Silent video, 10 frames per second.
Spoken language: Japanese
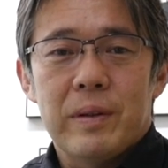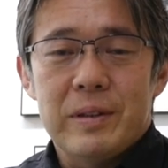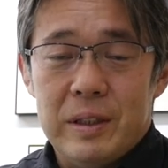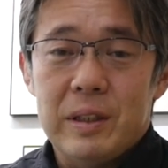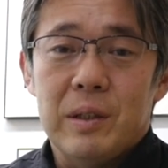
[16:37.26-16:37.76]

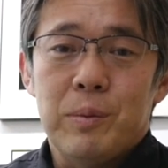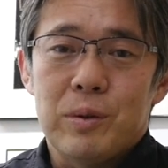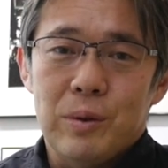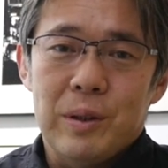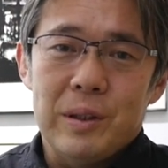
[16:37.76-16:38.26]
人生も
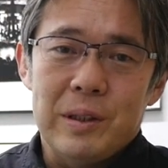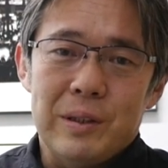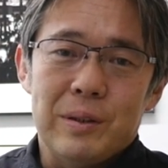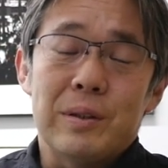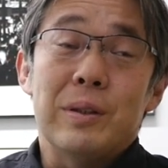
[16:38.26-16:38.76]
投影し
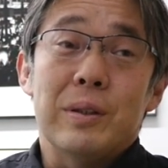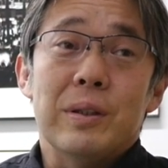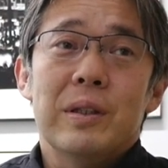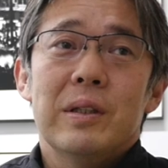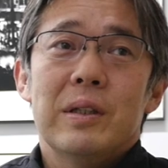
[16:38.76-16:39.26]
つつ、
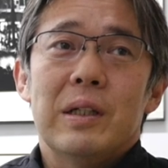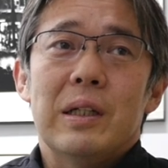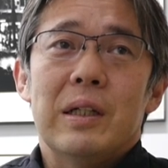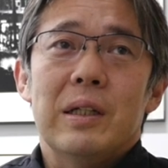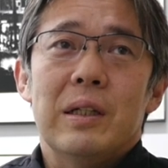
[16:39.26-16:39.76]

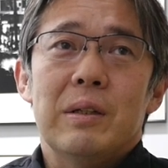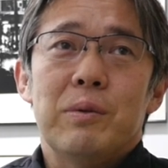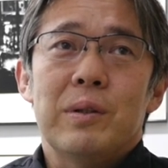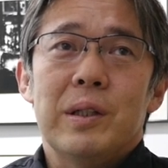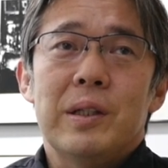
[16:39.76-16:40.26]
えー、
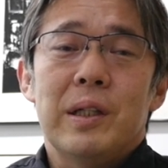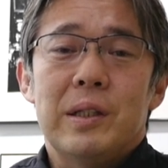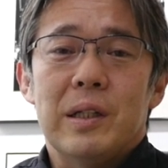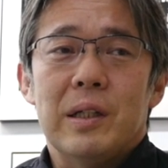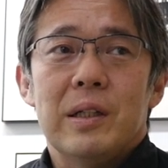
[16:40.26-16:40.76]
僕が生きてき
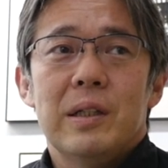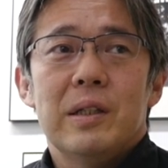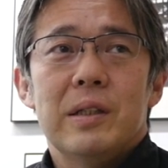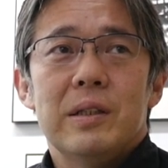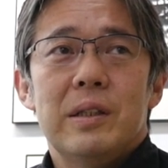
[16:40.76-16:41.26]
た
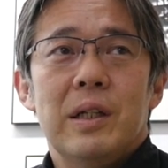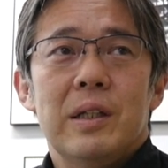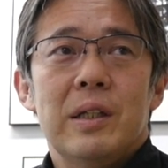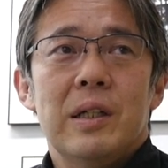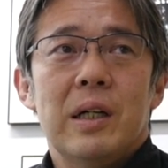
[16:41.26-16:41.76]
時
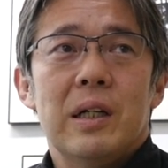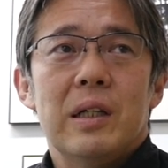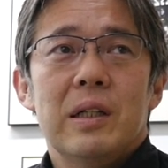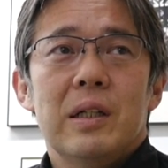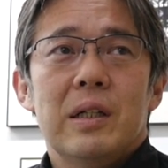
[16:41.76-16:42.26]
代が、
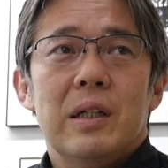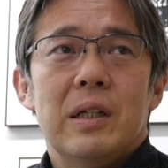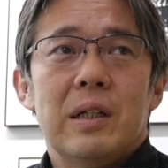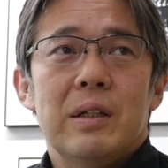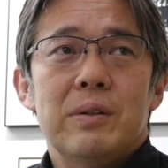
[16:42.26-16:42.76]

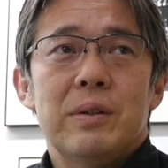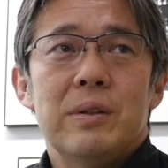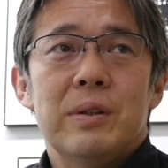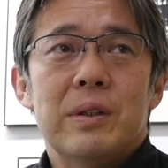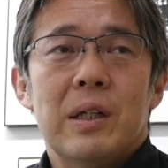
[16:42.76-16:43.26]
えー、映
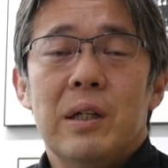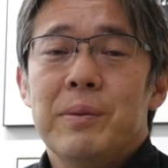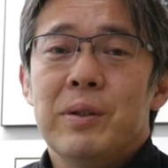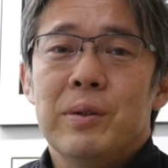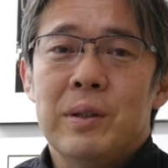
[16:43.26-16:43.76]
る鏡
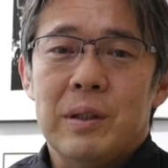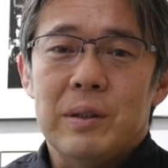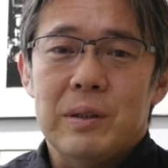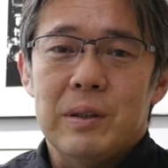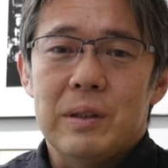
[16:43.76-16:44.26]
のような
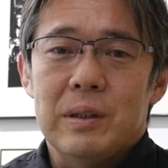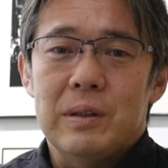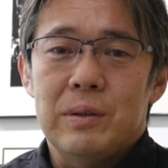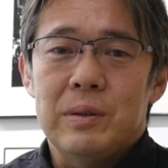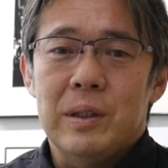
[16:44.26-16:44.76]

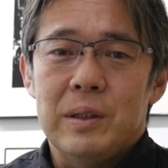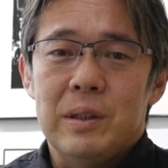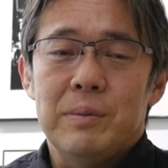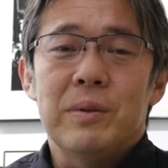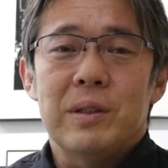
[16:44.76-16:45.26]
存在に
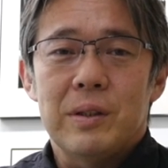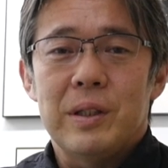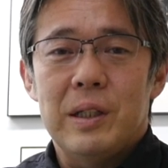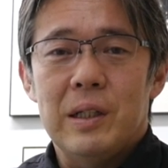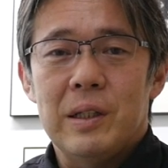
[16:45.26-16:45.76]
自分の作
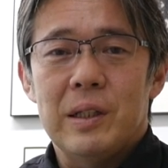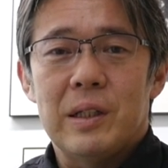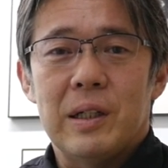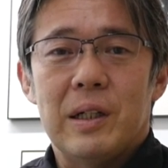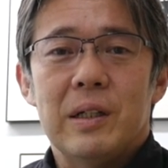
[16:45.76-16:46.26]
品がなれ
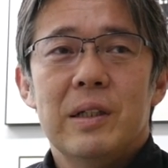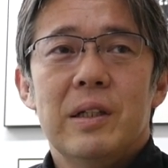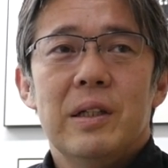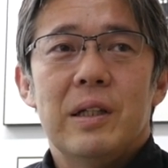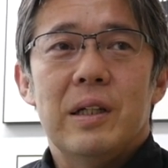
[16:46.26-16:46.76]
たら、
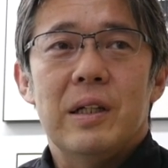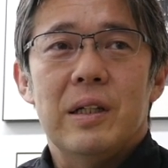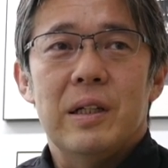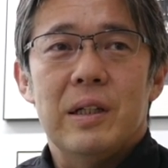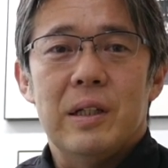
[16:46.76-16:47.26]

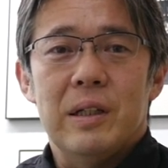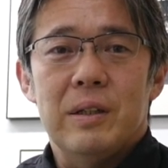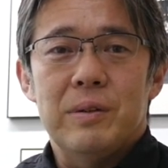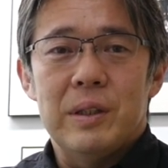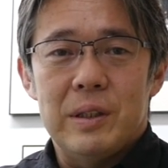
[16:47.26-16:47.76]

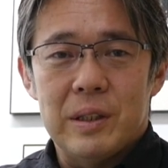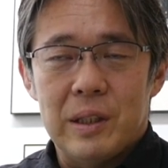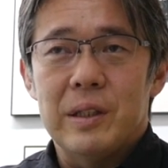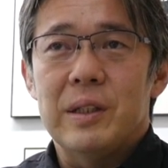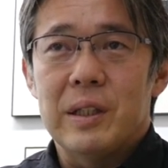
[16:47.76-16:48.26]
えー、嬉しい
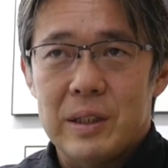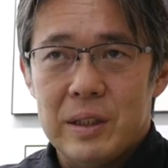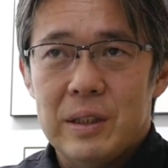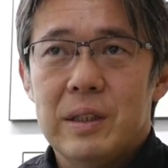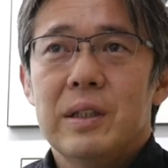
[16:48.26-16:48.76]
限りです、
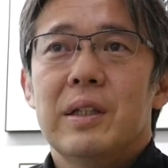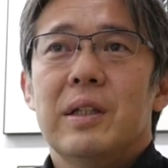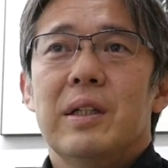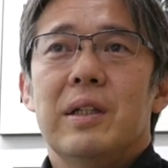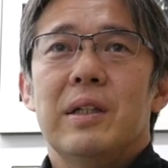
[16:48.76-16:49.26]

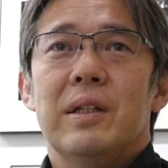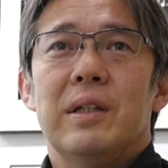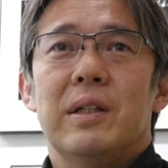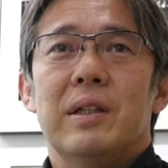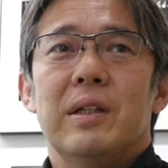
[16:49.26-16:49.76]

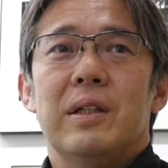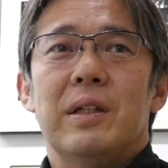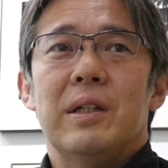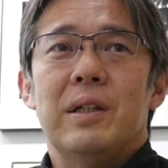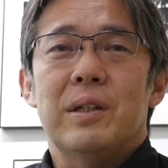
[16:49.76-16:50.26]

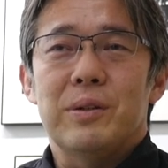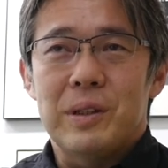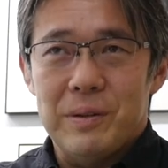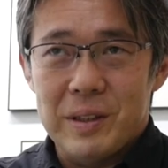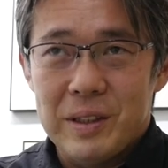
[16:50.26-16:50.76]
えー、ありがとうござ
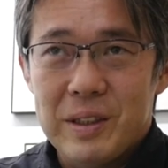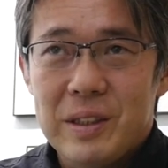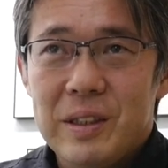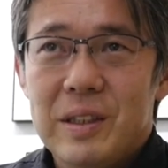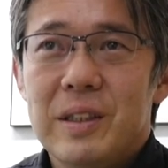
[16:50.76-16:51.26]
います。